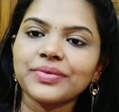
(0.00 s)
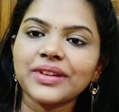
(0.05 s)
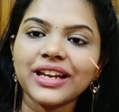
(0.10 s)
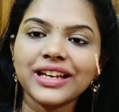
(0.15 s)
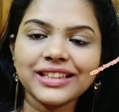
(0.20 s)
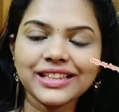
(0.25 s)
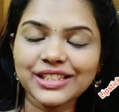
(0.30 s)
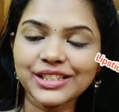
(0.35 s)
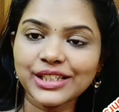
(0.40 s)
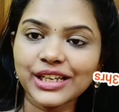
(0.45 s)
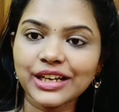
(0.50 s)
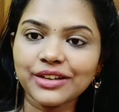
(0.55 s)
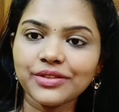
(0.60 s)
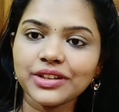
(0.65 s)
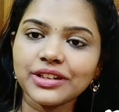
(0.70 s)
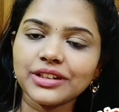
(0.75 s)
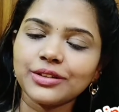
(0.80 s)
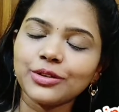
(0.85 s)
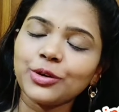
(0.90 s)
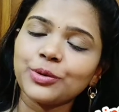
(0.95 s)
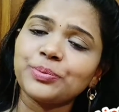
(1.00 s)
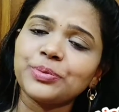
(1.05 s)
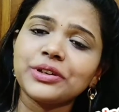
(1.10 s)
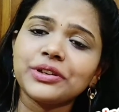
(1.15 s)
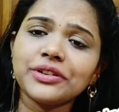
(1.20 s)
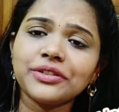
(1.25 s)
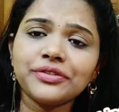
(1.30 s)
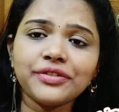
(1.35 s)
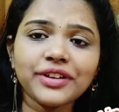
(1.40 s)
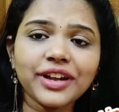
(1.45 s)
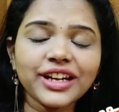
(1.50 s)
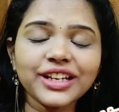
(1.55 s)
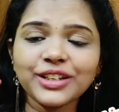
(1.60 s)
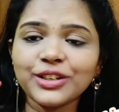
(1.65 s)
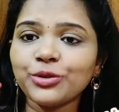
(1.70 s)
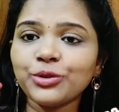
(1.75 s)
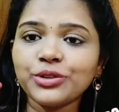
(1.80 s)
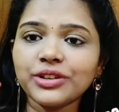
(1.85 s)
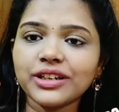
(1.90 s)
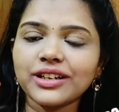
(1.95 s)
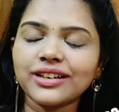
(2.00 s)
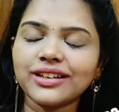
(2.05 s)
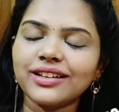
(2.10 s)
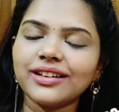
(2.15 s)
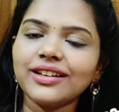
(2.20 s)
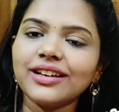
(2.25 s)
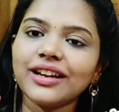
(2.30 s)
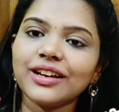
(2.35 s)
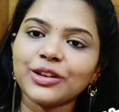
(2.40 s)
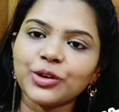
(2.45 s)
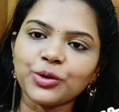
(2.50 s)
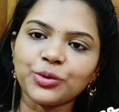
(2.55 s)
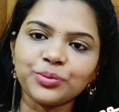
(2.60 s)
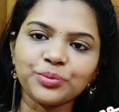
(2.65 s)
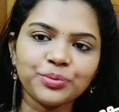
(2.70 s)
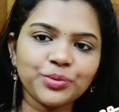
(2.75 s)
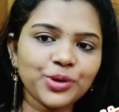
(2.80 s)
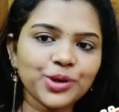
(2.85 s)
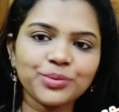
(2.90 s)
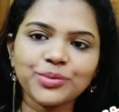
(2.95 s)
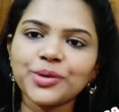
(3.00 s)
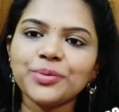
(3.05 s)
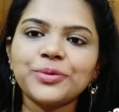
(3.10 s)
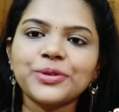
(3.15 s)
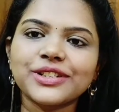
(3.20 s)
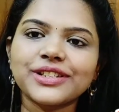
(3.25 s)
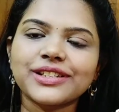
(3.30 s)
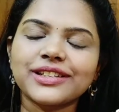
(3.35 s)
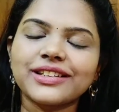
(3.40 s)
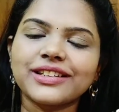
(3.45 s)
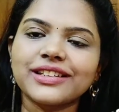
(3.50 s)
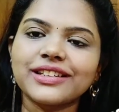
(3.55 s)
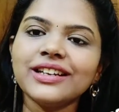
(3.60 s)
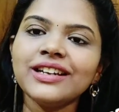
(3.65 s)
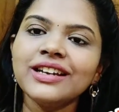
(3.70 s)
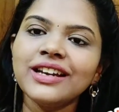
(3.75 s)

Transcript: இந்த ஷேட் வந்துட்டு ஒரு பர்ஃபெக்ட் நியூட் கலர் எனக்கு ரொம்ப ரொம்ப பிடிச்சிருக்கு